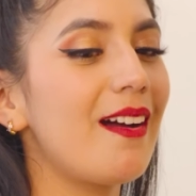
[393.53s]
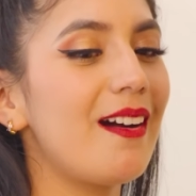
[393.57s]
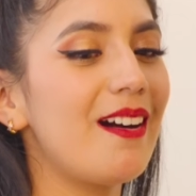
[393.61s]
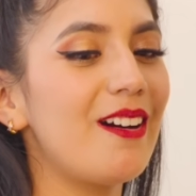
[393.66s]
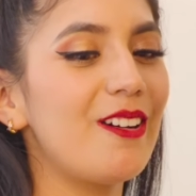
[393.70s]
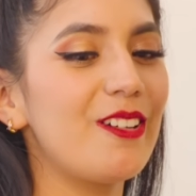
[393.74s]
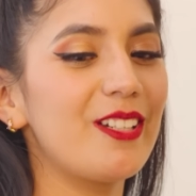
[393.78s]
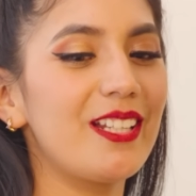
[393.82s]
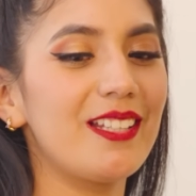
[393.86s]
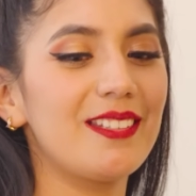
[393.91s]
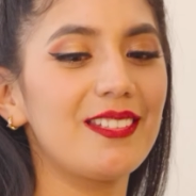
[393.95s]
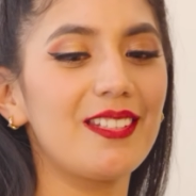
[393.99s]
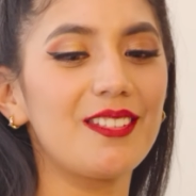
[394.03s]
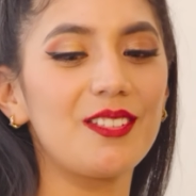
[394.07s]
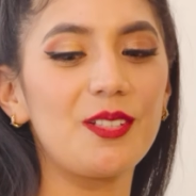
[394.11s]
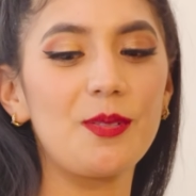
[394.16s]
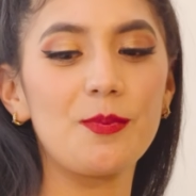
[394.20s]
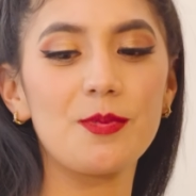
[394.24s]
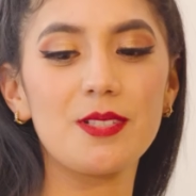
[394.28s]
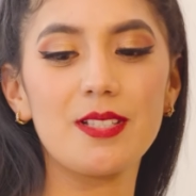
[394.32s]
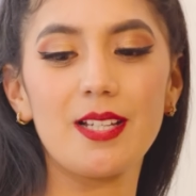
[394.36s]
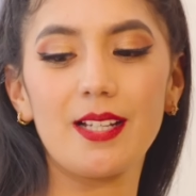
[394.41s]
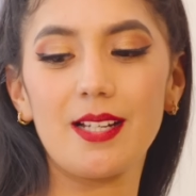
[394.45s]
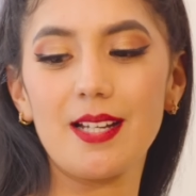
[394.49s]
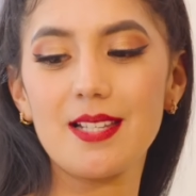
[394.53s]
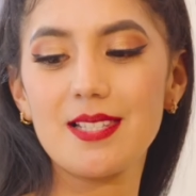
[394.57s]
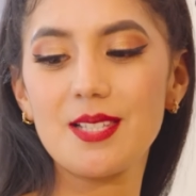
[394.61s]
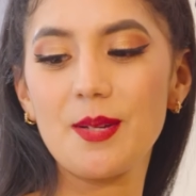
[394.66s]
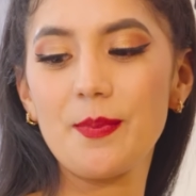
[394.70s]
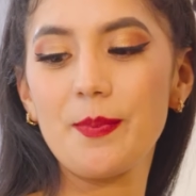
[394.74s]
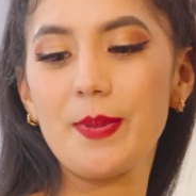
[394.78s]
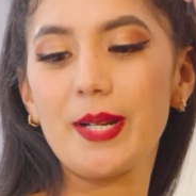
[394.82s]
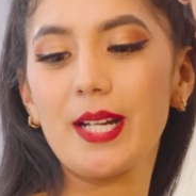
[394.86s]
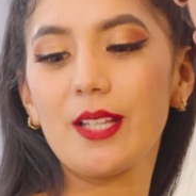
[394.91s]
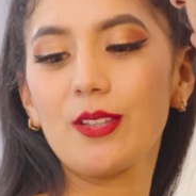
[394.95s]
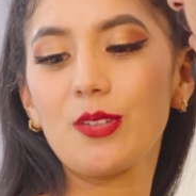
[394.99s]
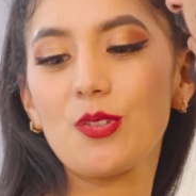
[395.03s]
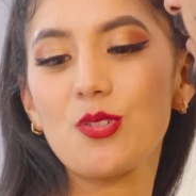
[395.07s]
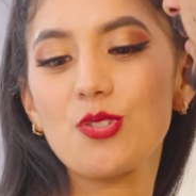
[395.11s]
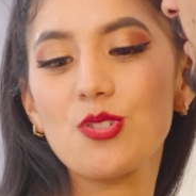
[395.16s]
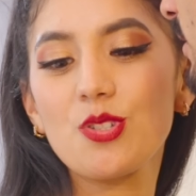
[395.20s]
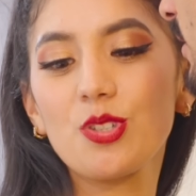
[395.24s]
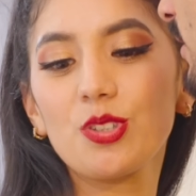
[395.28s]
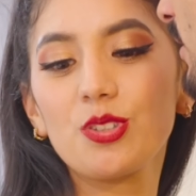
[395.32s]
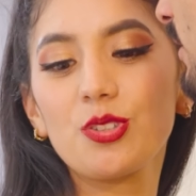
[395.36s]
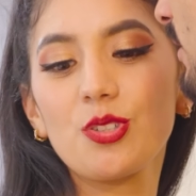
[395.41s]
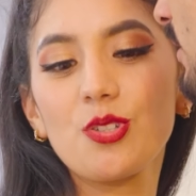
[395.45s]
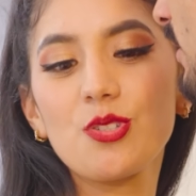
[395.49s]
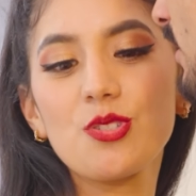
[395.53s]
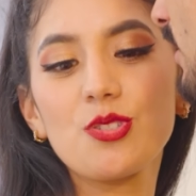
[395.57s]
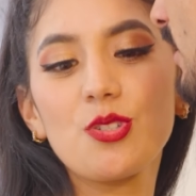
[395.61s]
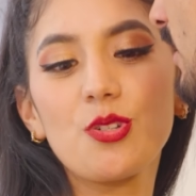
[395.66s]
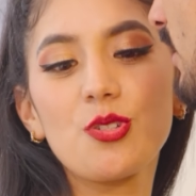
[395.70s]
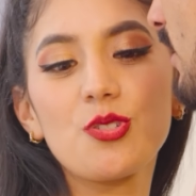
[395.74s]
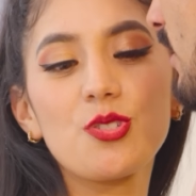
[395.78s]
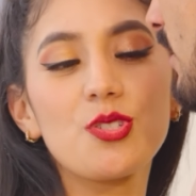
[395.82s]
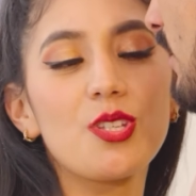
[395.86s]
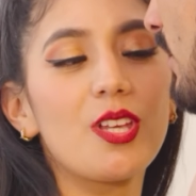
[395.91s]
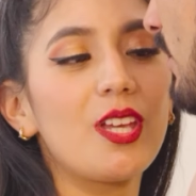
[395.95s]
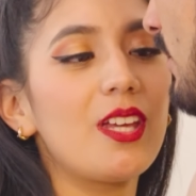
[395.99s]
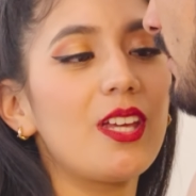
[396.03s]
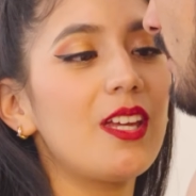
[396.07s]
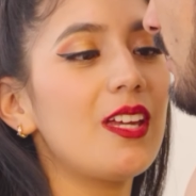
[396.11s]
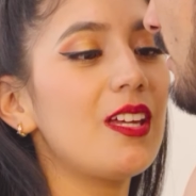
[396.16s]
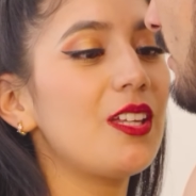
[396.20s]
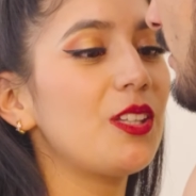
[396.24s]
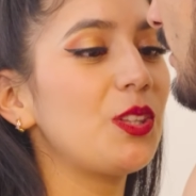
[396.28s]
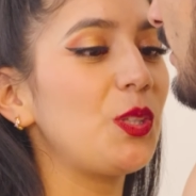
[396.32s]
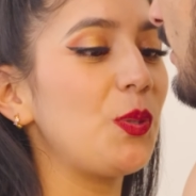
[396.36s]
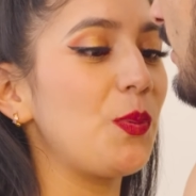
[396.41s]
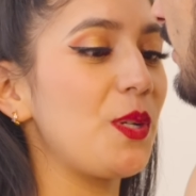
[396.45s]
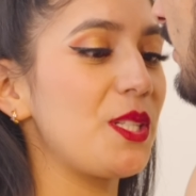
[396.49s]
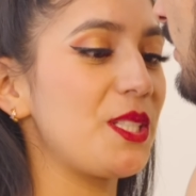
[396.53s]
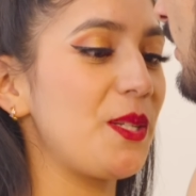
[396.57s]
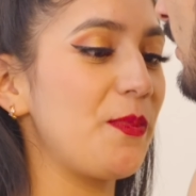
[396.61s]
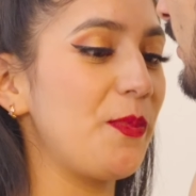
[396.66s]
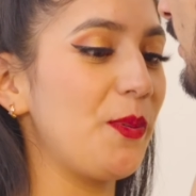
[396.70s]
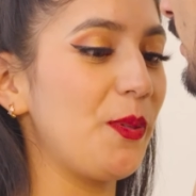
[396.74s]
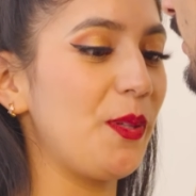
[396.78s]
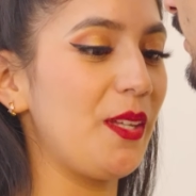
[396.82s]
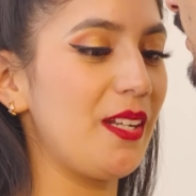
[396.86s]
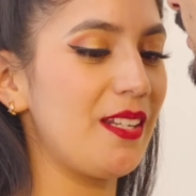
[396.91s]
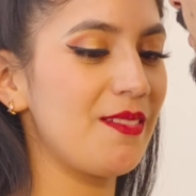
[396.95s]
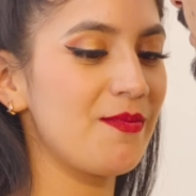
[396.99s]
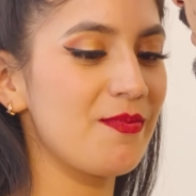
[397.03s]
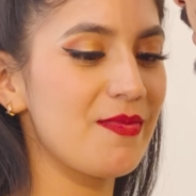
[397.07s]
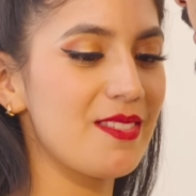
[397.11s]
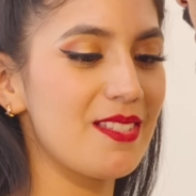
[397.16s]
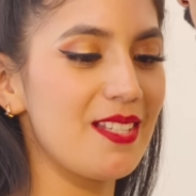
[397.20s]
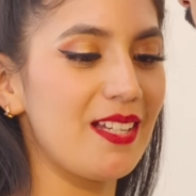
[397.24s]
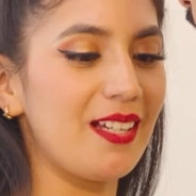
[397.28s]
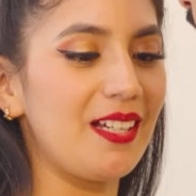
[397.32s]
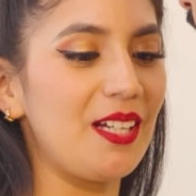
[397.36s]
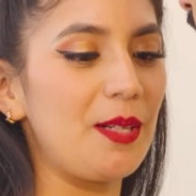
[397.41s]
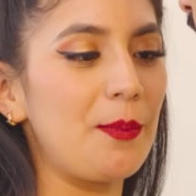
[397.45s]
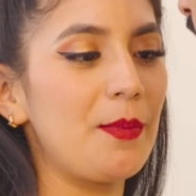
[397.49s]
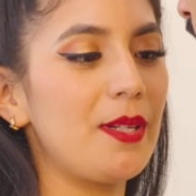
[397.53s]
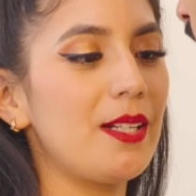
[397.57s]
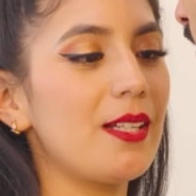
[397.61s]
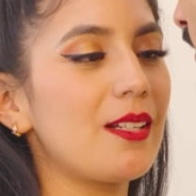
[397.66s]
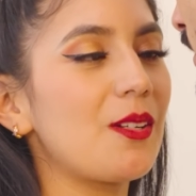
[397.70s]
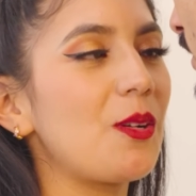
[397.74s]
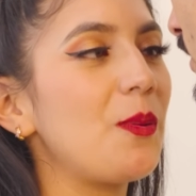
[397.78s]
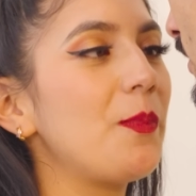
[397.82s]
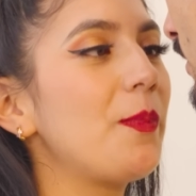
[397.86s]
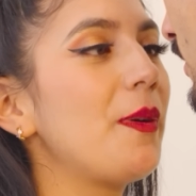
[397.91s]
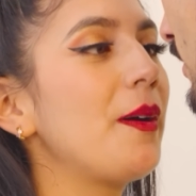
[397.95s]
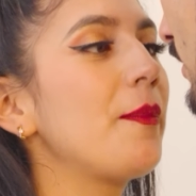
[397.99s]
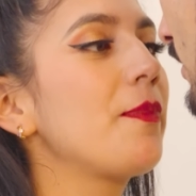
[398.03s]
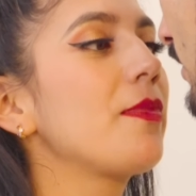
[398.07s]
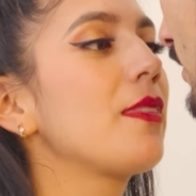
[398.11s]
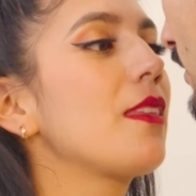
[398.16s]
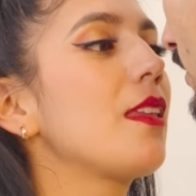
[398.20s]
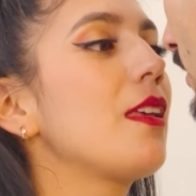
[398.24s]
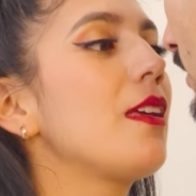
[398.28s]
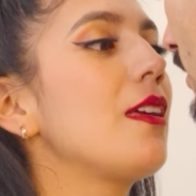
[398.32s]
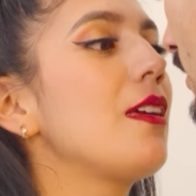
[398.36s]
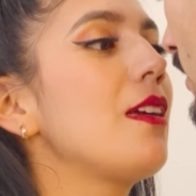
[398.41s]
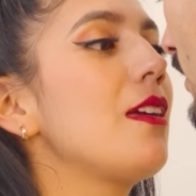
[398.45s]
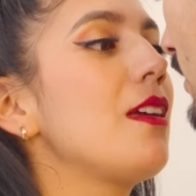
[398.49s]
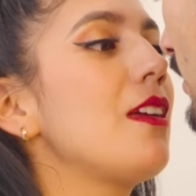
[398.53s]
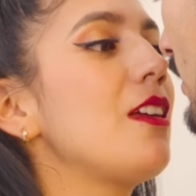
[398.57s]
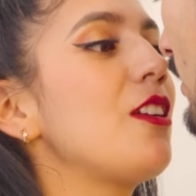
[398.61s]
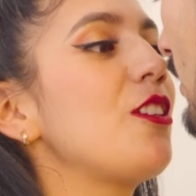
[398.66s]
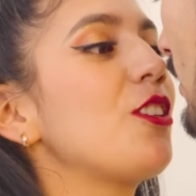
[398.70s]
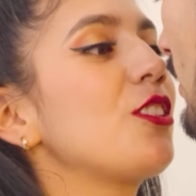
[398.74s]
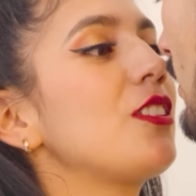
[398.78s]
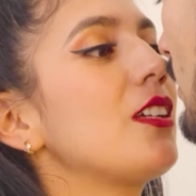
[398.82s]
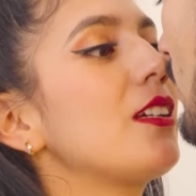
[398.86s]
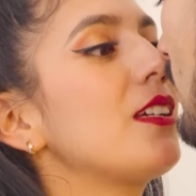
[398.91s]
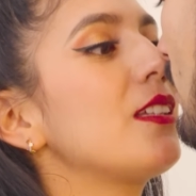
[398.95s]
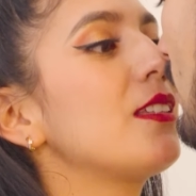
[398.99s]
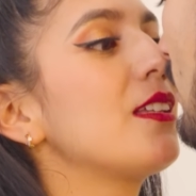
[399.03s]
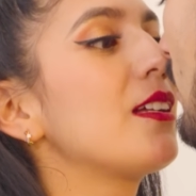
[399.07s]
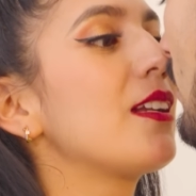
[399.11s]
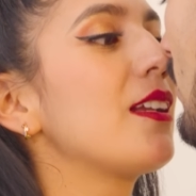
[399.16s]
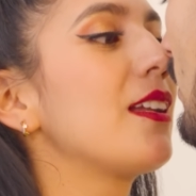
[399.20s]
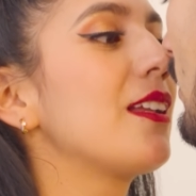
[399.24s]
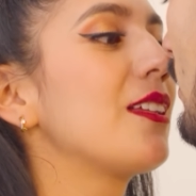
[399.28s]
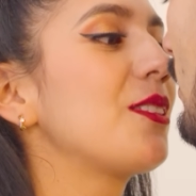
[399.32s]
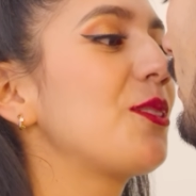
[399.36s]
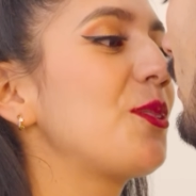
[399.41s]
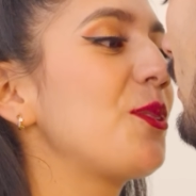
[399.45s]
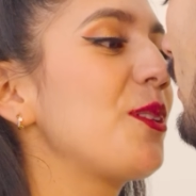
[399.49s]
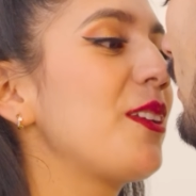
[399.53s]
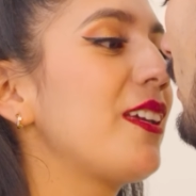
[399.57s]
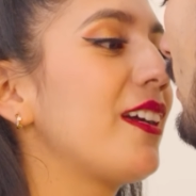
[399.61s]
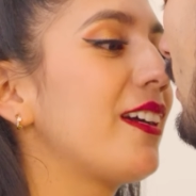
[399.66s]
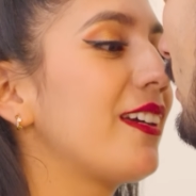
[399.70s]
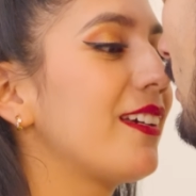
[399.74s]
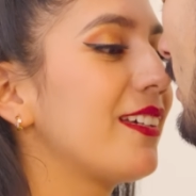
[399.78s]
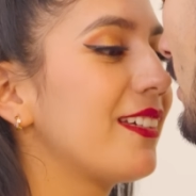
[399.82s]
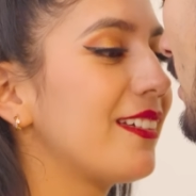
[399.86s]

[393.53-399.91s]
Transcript: Ahora tendremos la casa para nosotros. Tú vas a poder sacármela y yo te quitaré la tuya.